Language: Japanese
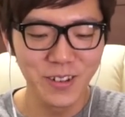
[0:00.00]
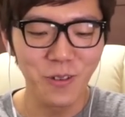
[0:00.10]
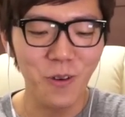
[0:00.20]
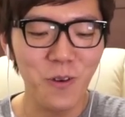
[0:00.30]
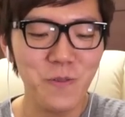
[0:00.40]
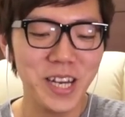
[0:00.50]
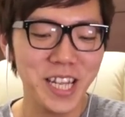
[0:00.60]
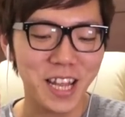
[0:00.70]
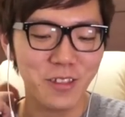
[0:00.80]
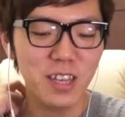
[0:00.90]
ここま
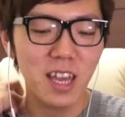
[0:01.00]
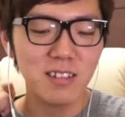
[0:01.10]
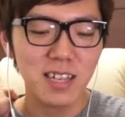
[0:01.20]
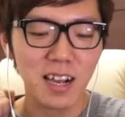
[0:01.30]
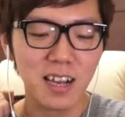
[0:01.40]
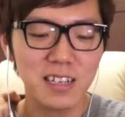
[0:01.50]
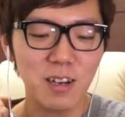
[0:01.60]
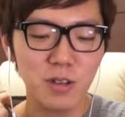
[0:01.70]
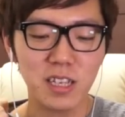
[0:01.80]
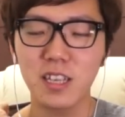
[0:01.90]
でだといける錯覚
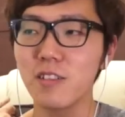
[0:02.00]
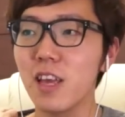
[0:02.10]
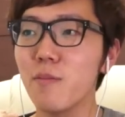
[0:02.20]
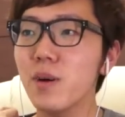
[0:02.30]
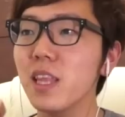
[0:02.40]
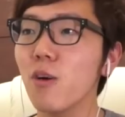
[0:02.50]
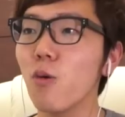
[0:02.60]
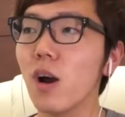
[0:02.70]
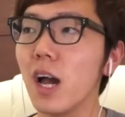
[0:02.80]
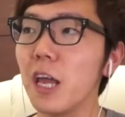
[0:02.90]
が起きてきてるね。まだ
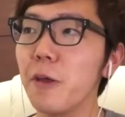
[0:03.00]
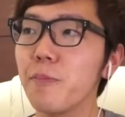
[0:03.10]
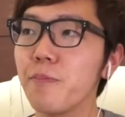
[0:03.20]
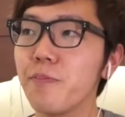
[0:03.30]
ごかい、うん、こ